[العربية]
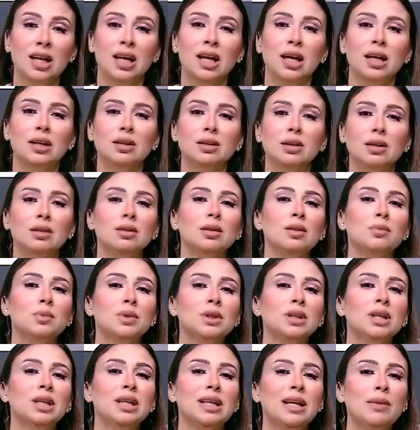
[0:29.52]
يلا
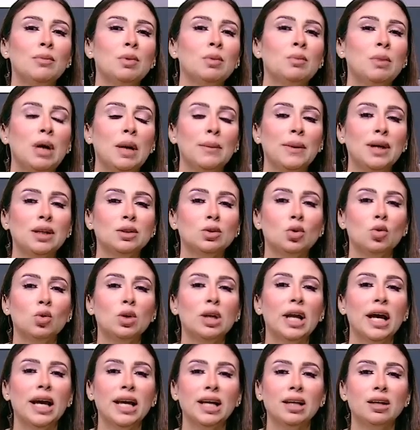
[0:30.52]
بينا نعمل مع بعض
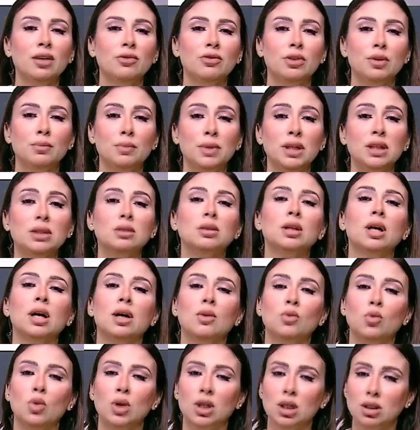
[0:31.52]
كل حاجه في البيت
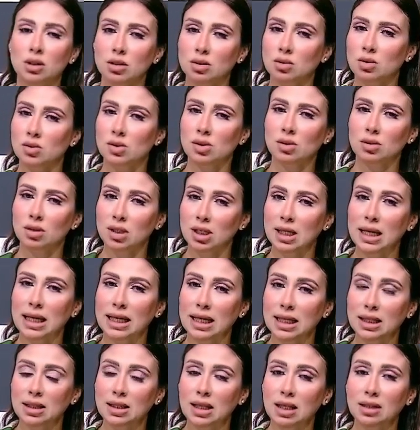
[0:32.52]
اولا اقتصاديه
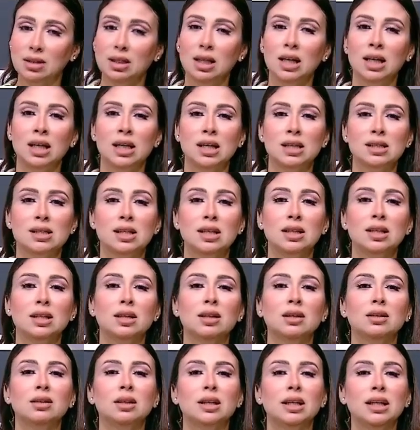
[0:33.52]
جدا
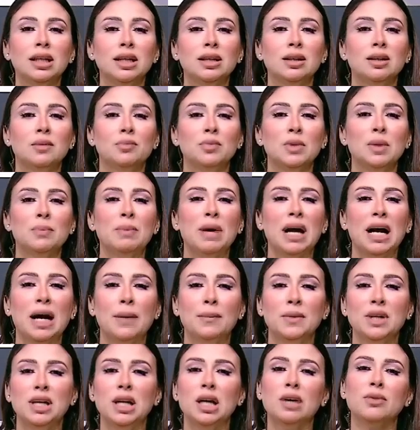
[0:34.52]
ثانيا احنا بنبقى
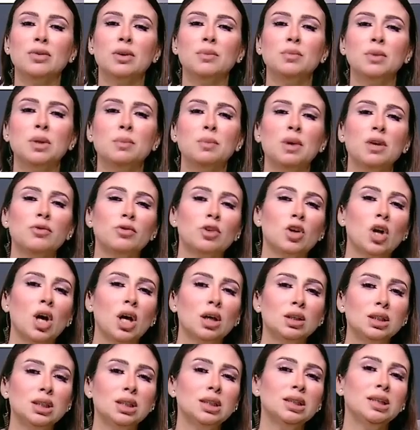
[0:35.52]
عاملينها فبنبقى
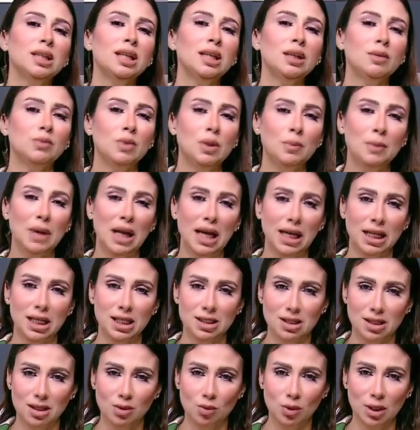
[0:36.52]
فرحانين ان احنا بنعمل
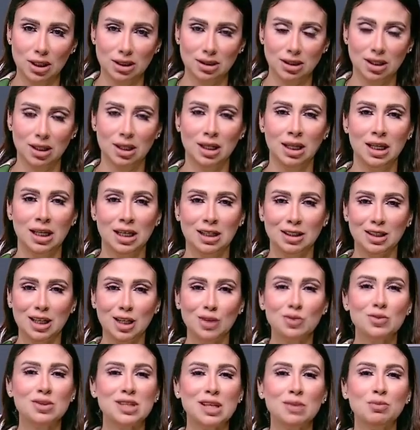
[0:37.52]
الحاجات دي لاولادنا
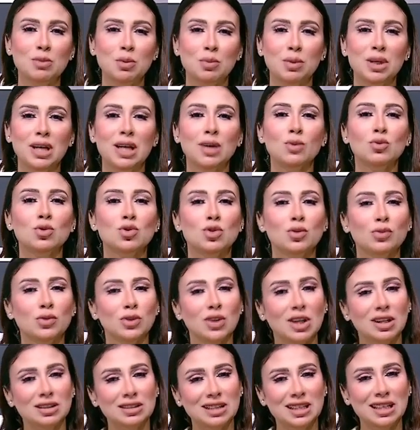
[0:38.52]
تعالوا نسمي بالله ونشوف
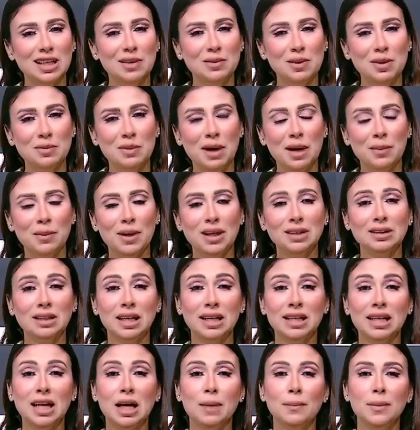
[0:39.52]
النهارده هنعمل ايه مع بعض
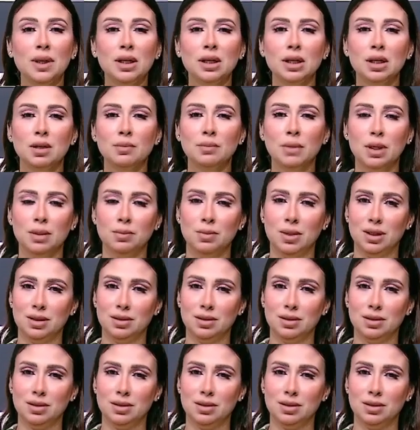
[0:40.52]
هنعمل الملبل